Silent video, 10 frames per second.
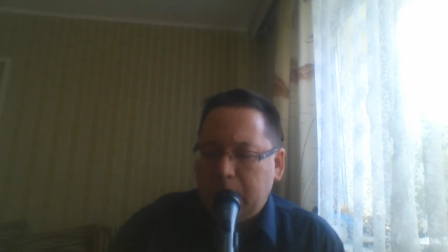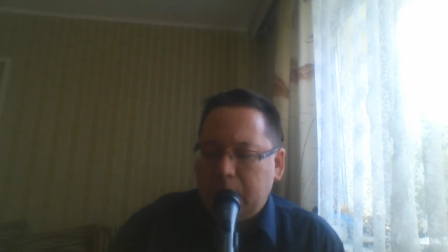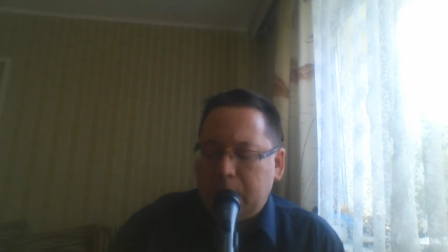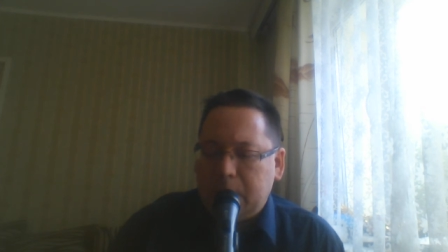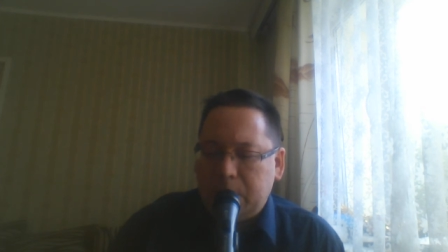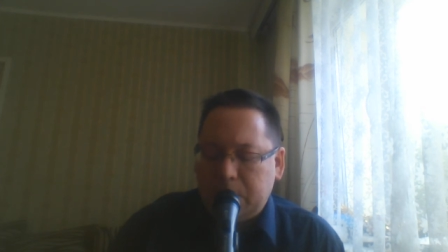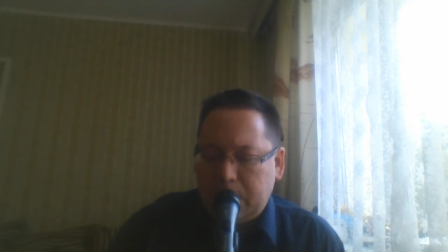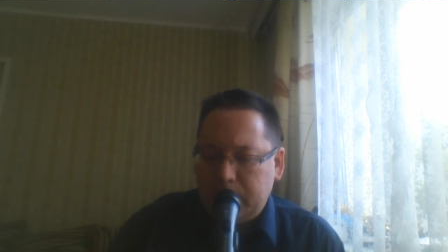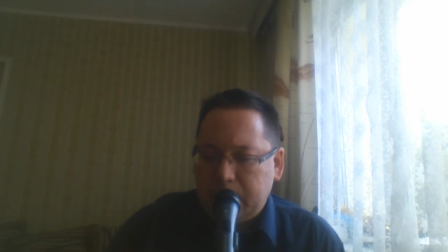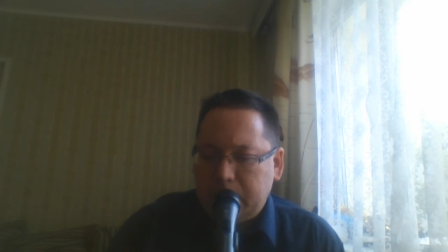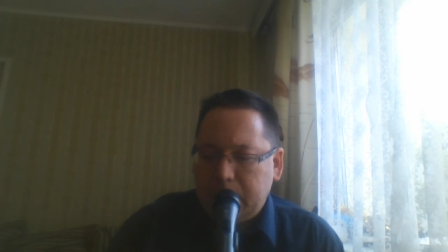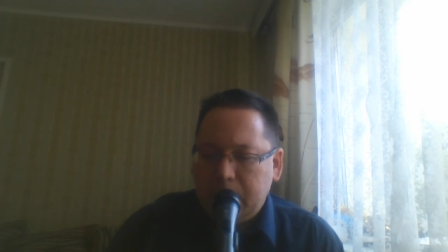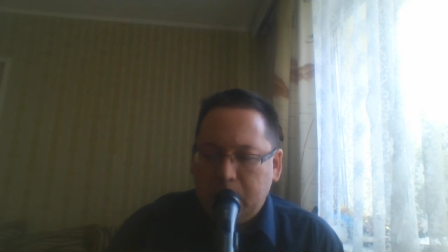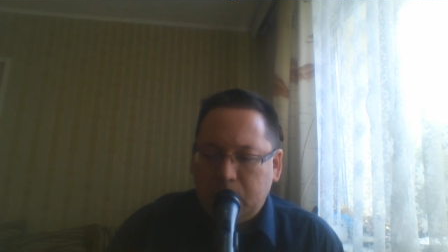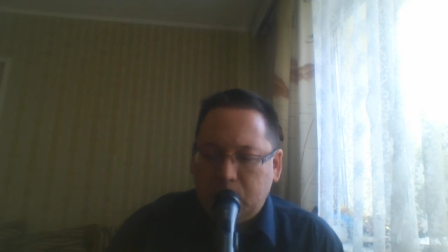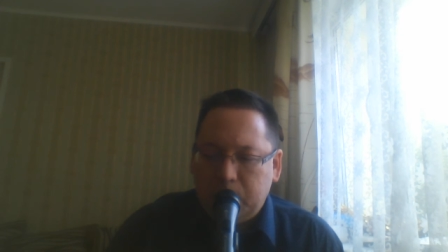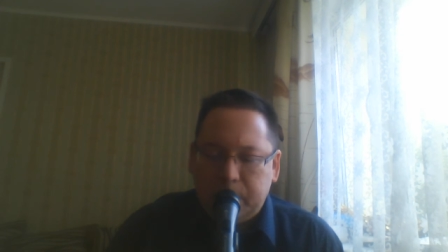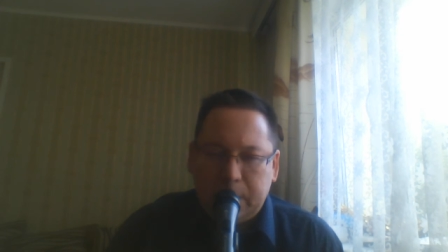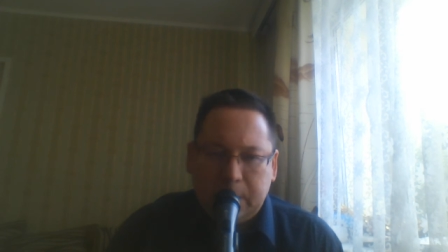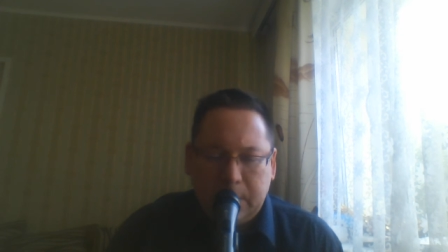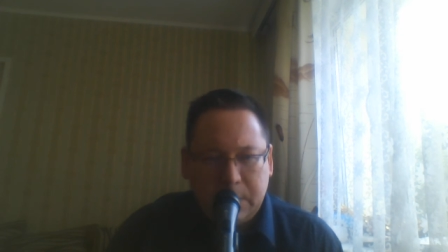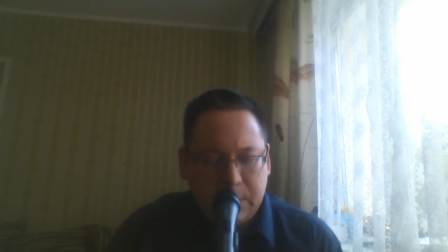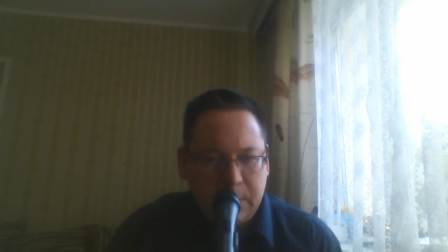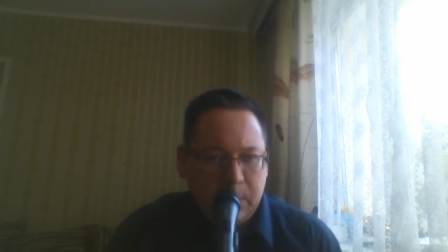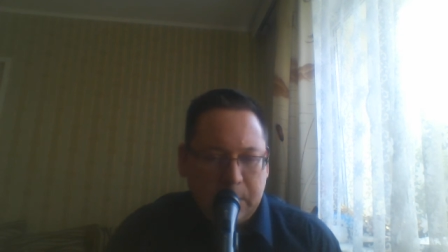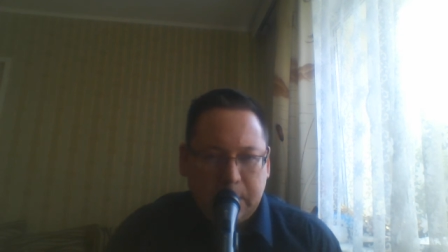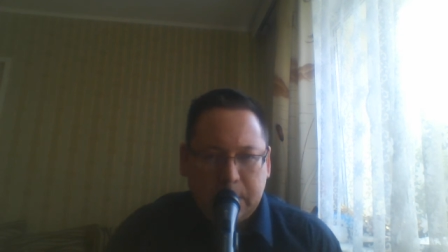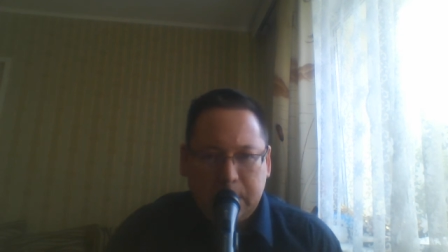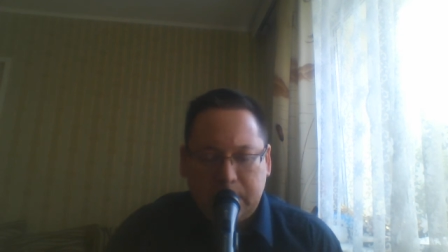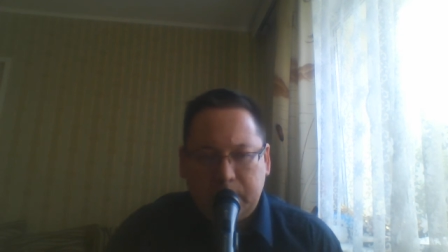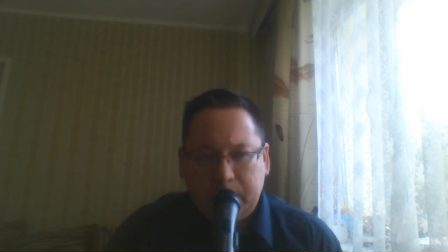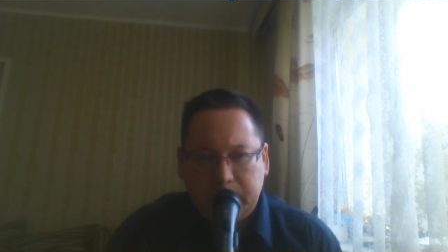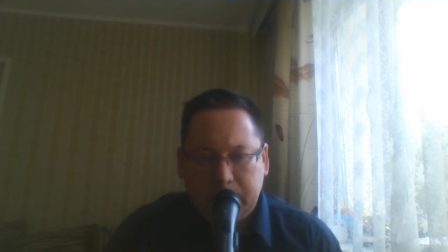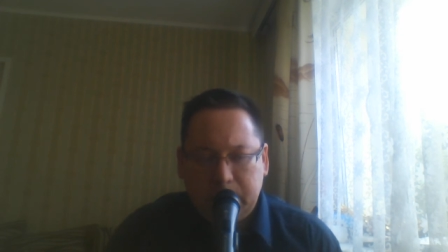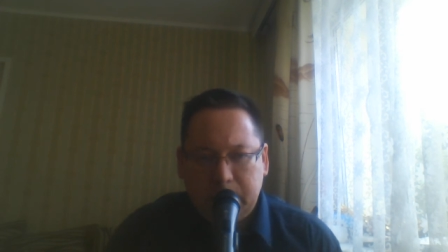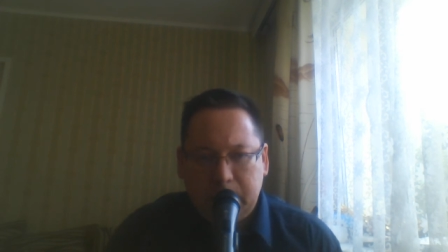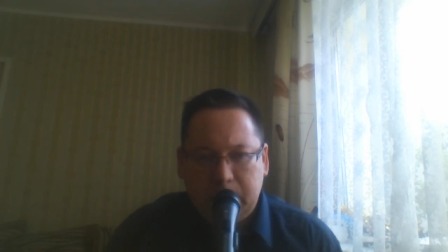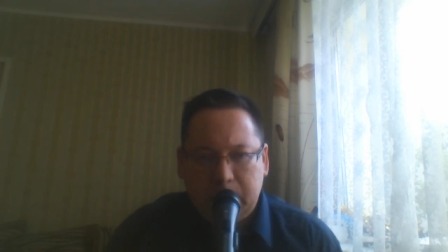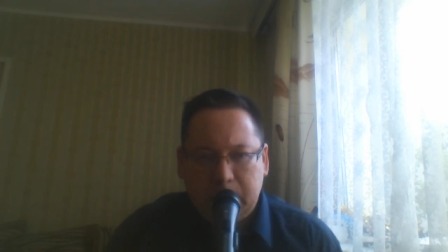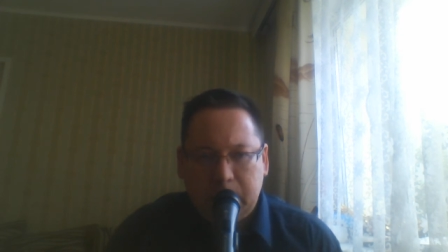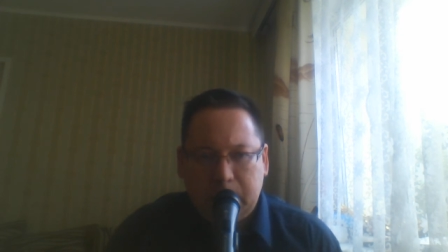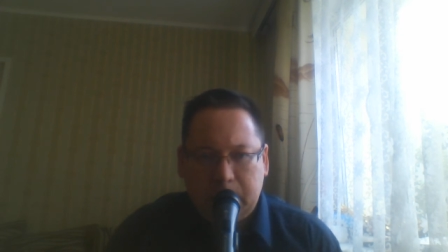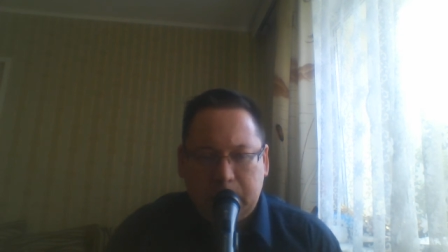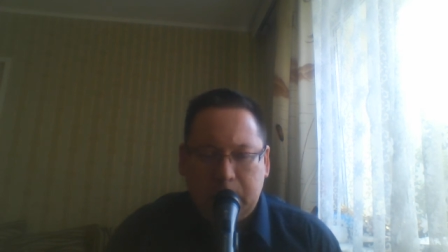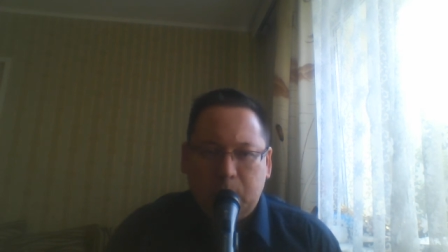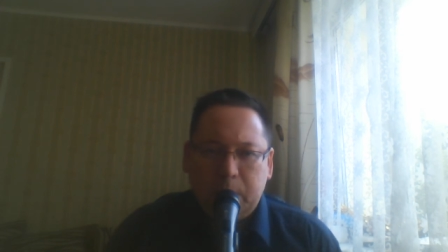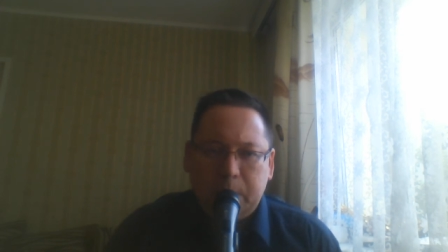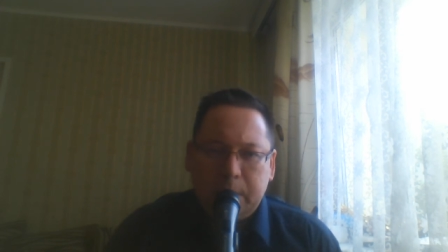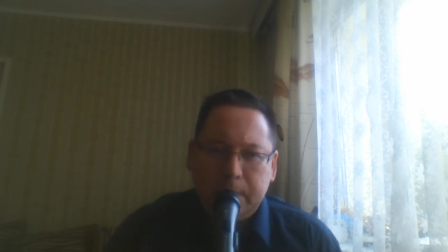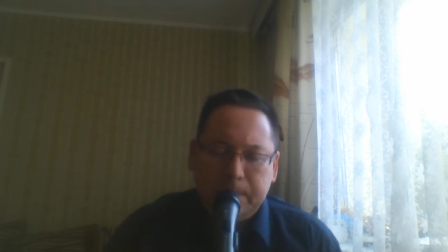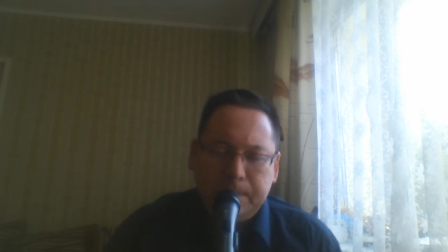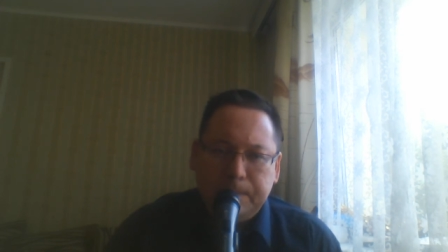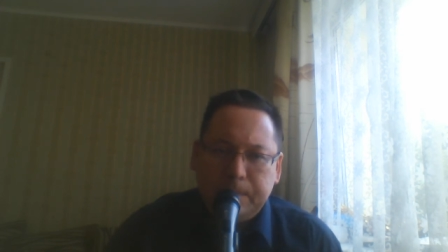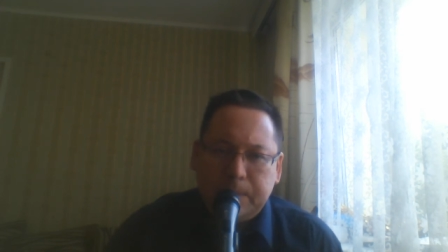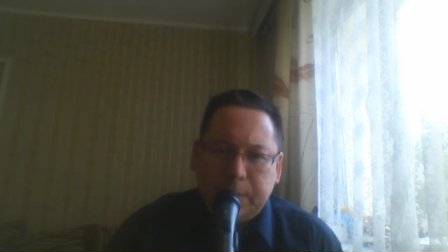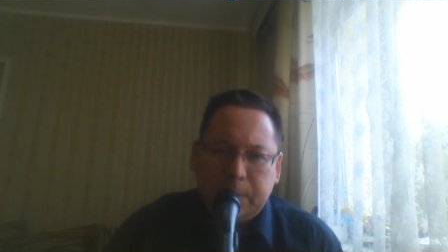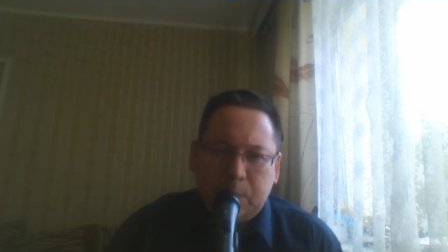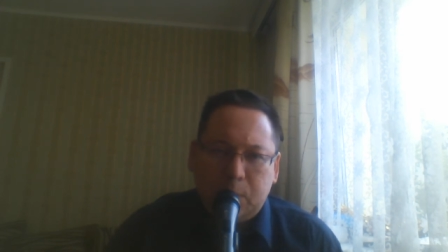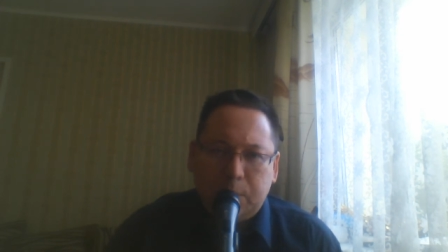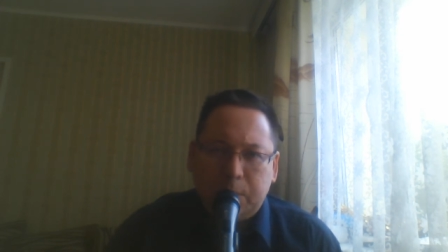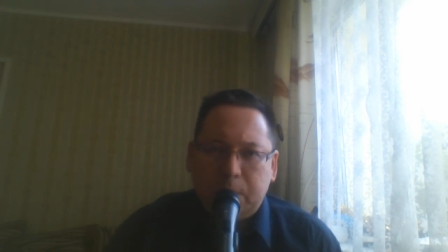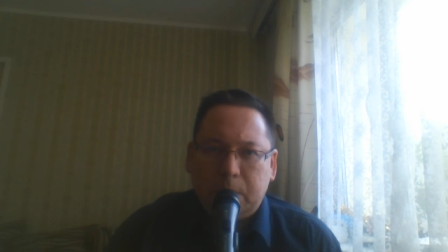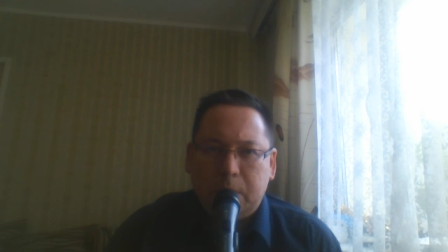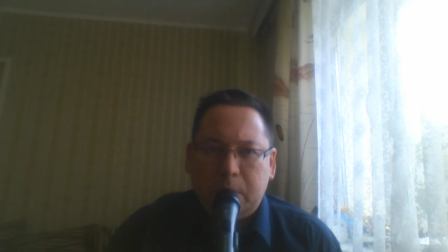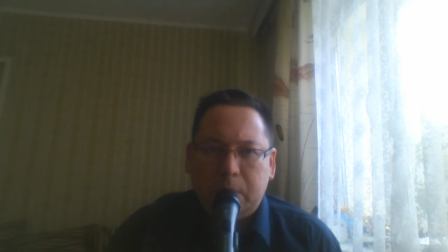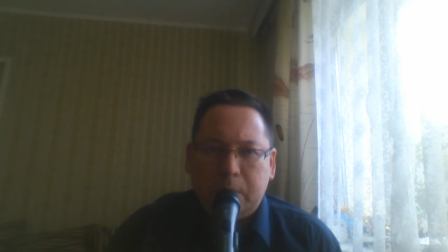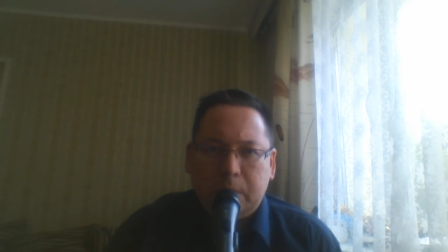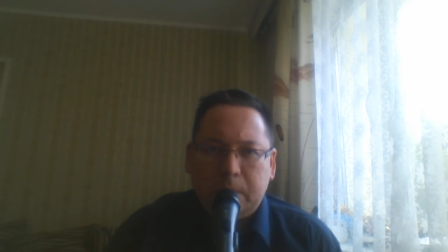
э, человека, то мы всегда должны опираться на факты, не на эмоции, потому что